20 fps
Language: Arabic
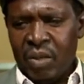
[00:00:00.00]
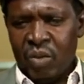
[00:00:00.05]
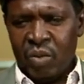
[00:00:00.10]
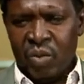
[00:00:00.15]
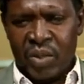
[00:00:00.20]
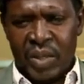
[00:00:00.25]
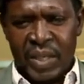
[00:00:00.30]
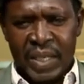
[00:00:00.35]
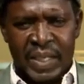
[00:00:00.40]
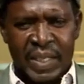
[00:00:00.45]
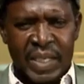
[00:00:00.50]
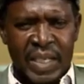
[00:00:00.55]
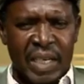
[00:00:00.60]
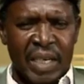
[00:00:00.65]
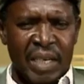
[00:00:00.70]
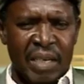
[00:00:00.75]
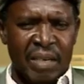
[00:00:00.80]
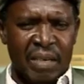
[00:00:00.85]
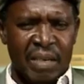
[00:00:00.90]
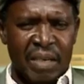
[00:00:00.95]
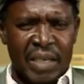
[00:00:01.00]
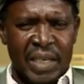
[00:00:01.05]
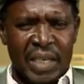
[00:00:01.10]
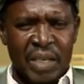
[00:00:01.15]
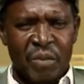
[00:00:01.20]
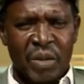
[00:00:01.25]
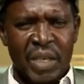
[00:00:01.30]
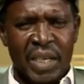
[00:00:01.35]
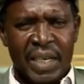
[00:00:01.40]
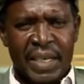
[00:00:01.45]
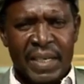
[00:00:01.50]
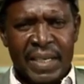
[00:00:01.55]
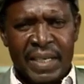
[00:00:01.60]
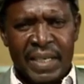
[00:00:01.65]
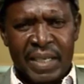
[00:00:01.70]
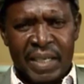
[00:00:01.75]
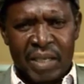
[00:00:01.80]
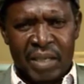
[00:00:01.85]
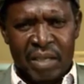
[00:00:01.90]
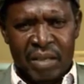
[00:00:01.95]
أستاذنا الكبير
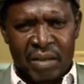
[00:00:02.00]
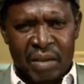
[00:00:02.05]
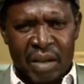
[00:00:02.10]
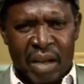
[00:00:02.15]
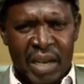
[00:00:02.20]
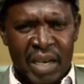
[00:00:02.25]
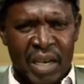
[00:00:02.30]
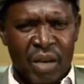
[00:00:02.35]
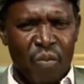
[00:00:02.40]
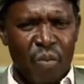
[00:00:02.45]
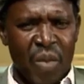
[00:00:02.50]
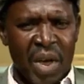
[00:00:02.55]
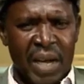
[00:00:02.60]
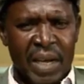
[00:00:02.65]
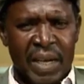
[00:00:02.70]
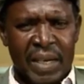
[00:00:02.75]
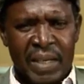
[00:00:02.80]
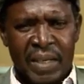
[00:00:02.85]
آه، علي المك